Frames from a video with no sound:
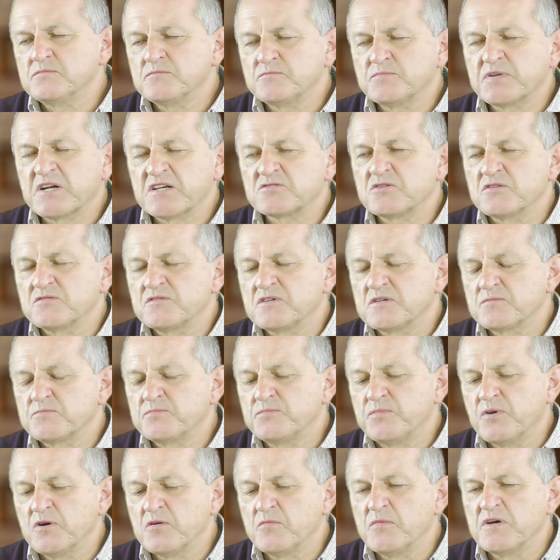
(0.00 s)
pracownik
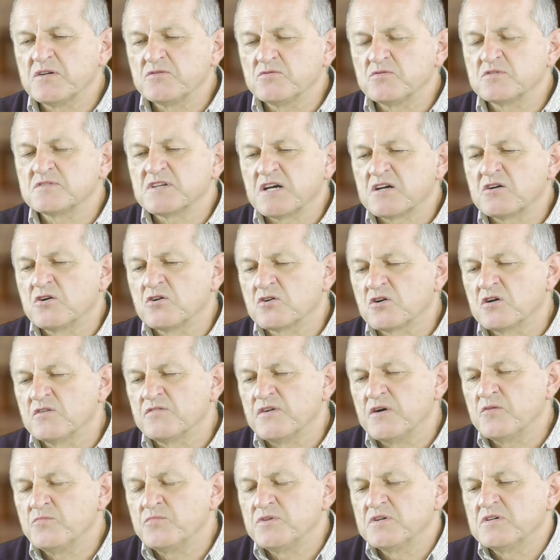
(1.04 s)
Polmedu
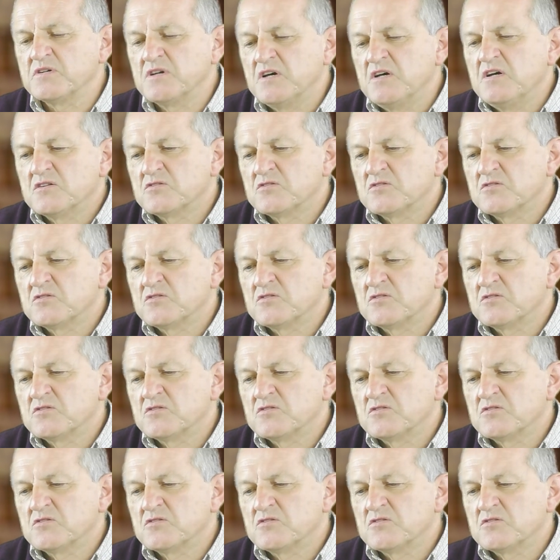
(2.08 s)
zachorowałby,